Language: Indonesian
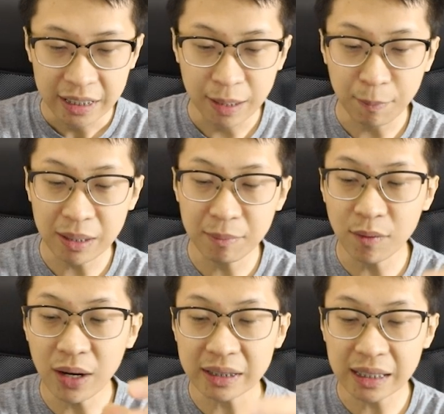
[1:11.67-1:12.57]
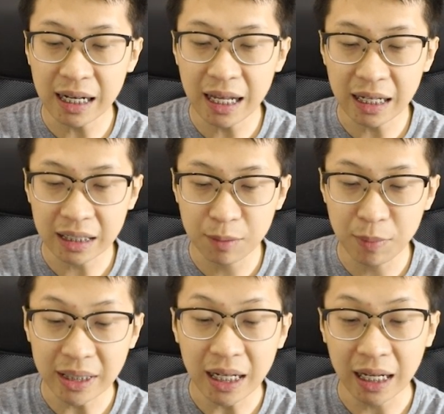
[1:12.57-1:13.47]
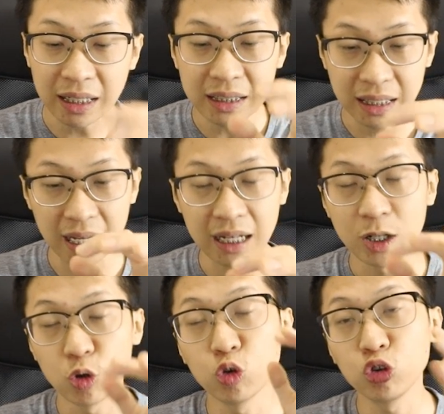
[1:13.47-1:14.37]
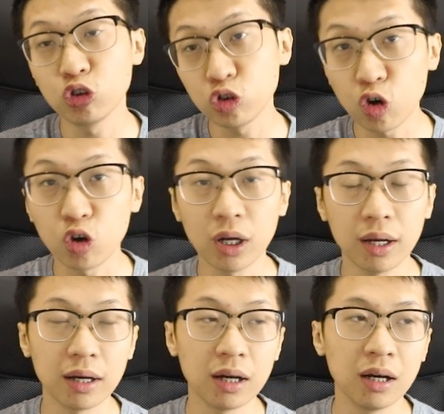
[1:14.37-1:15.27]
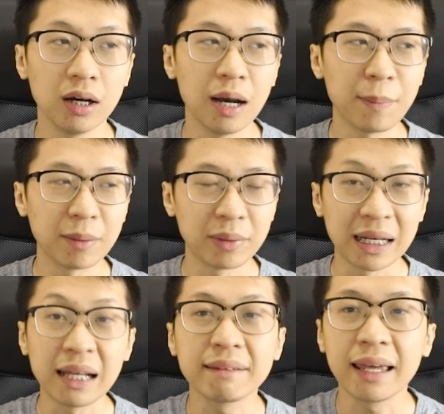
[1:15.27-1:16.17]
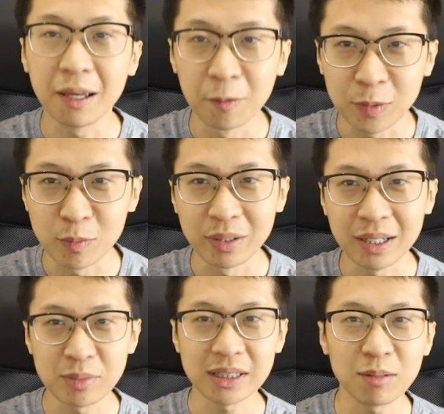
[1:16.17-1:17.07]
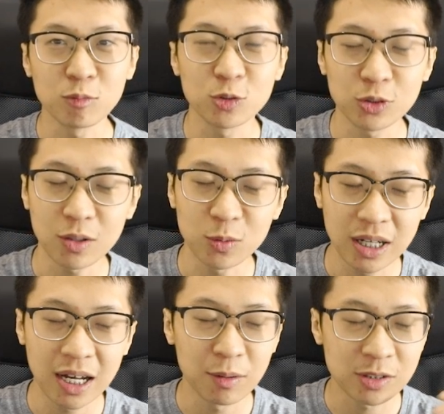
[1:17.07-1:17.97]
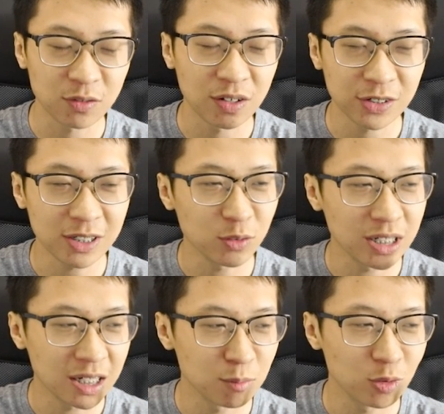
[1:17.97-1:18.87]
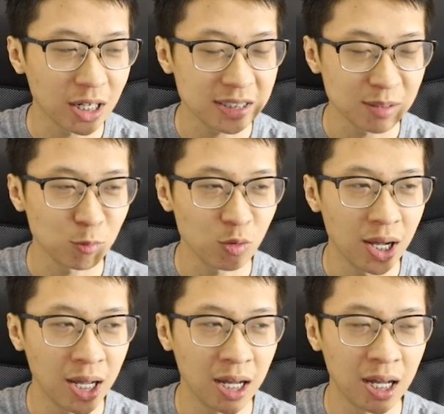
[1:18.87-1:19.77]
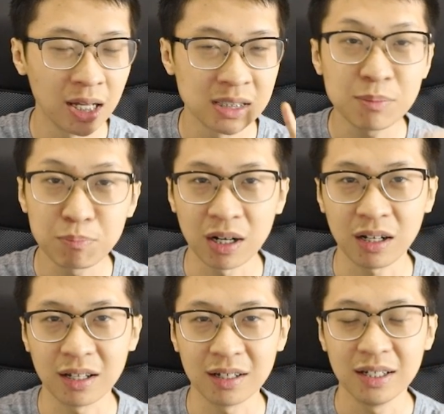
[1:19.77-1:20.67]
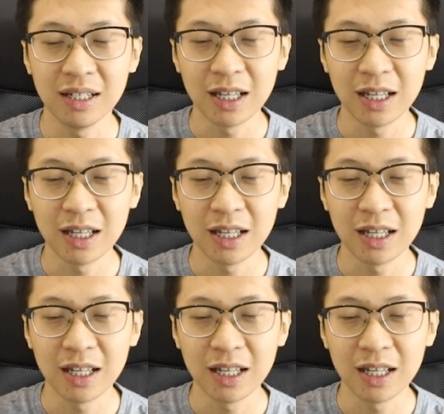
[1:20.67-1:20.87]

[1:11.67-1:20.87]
Yang paling bawah adalah kebanyakan ini ya untuk uh, apa namanya late game teman-teman ya. Misalnya musuhnya udah survivornya udah ngebuka semua chipper ya.